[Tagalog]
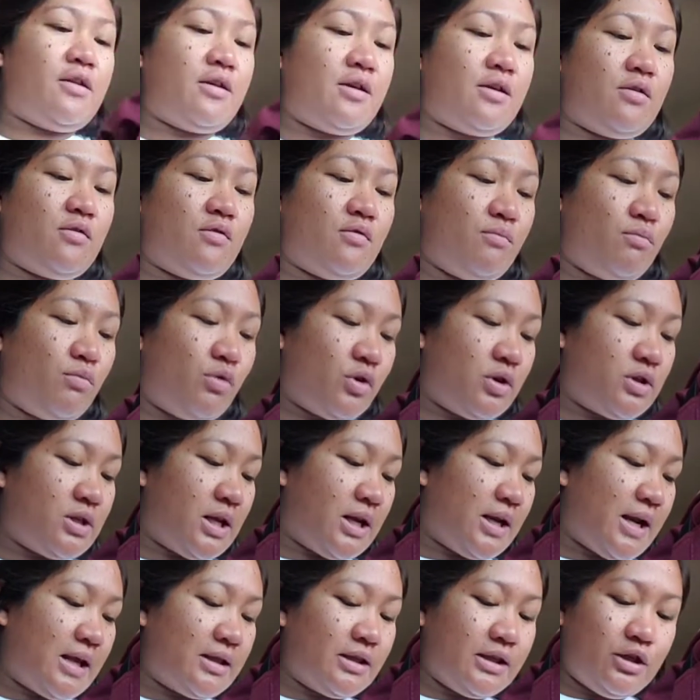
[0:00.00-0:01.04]
yung ano?
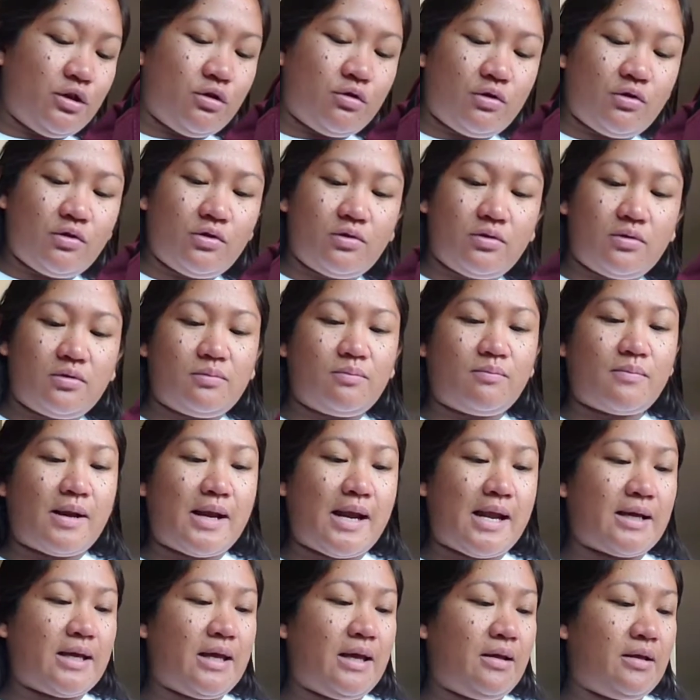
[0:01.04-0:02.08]
Buksan natin yung
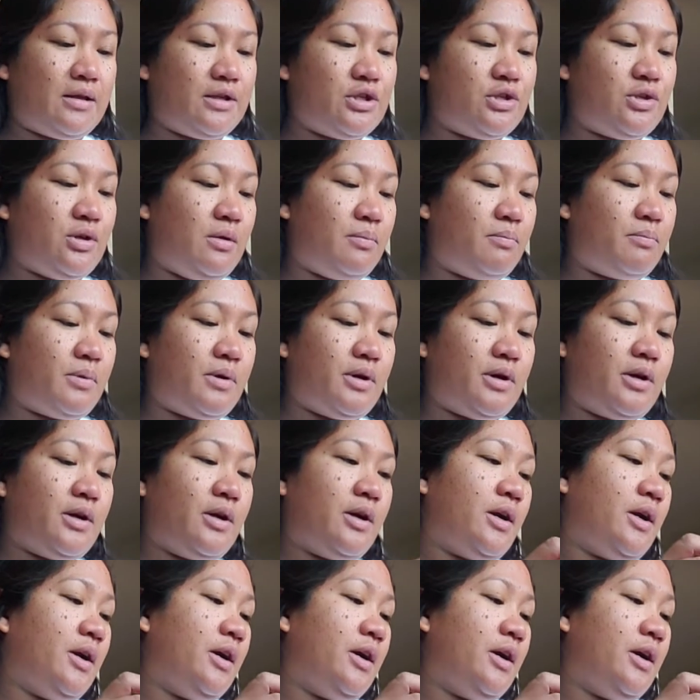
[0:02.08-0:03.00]
malaking zipper.